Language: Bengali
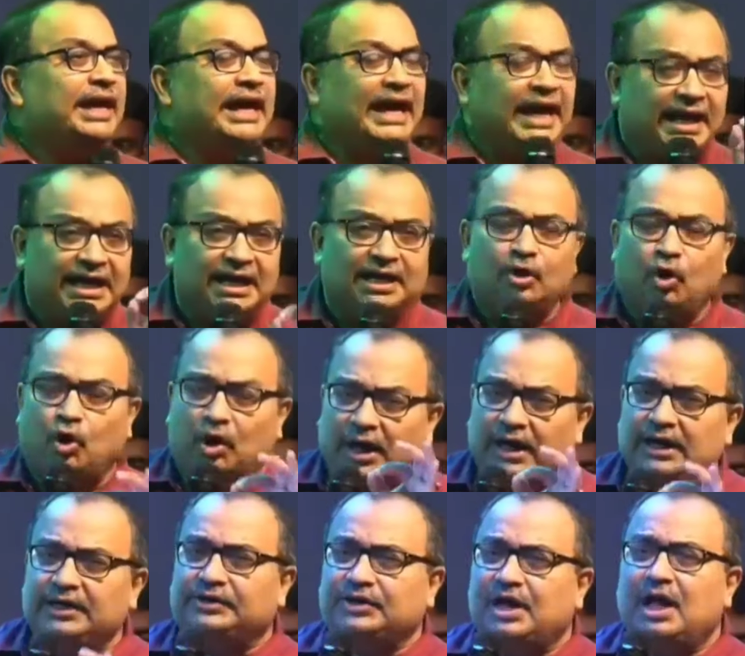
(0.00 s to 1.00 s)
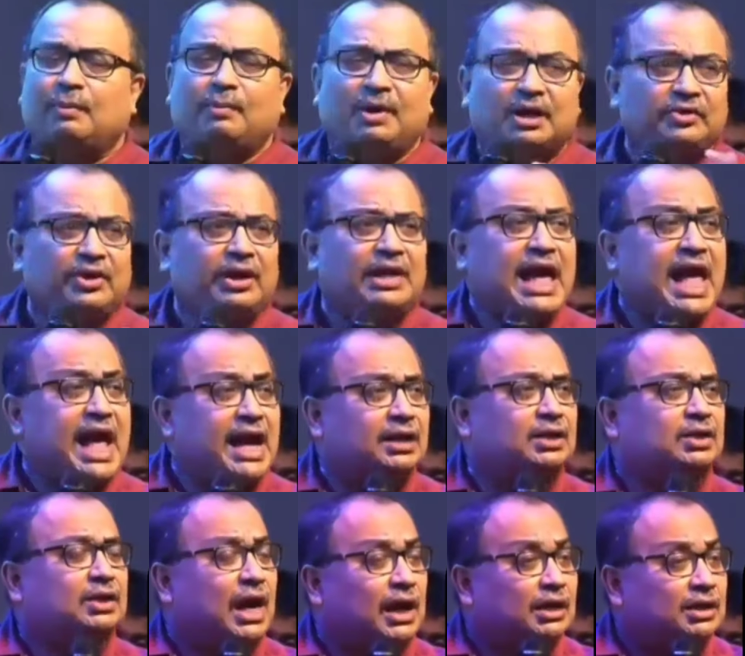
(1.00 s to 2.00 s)
এই লড়াইটা আমাদের এক
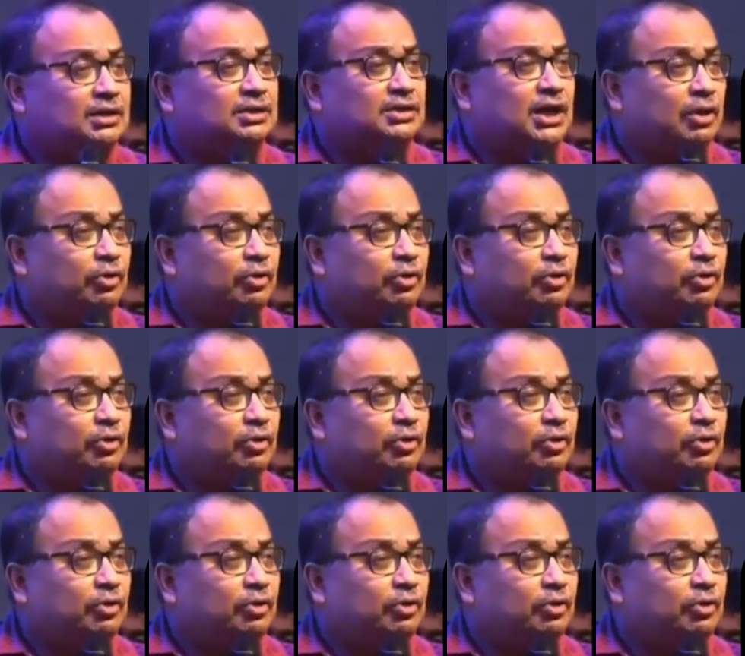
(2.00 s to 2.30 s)
কাটটা